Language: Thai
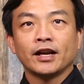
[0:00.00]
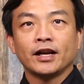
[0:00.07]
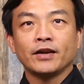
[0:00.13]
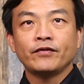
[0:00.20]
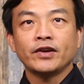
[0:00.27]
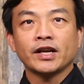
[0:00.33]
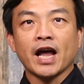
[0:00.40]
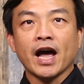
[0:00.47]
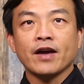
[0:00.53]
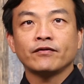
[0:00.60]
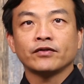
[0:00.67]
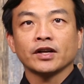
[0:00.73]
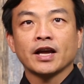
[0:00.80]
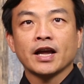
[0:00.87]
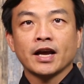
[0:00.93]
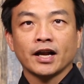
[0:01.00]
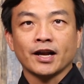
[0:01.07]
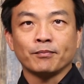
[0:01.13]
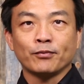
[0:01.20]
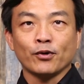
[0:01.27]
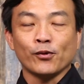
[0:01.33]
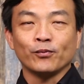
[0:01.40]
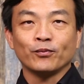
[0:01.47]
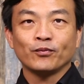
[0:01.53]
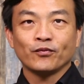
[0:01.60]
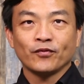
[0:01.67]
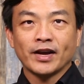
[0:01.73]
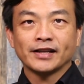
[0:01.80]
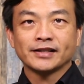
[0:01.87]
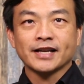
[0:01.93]
Living Life กับผม
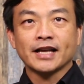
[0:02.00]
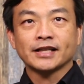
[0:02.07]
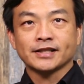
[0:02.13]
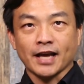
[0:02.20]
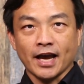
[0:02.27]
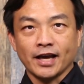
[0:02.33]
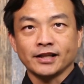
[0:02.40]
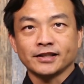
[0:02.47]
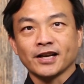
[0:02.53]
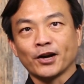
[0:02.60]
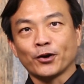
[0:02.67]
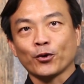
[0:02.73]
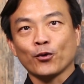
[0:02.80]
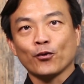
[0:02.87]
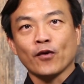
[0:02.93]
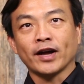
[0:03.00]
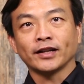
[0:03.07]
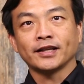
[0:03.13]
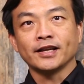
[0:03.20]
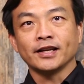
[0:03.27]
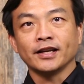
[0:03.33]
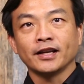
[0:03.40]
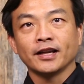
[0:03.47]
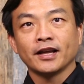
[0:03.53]
ชาติชายจารุวาที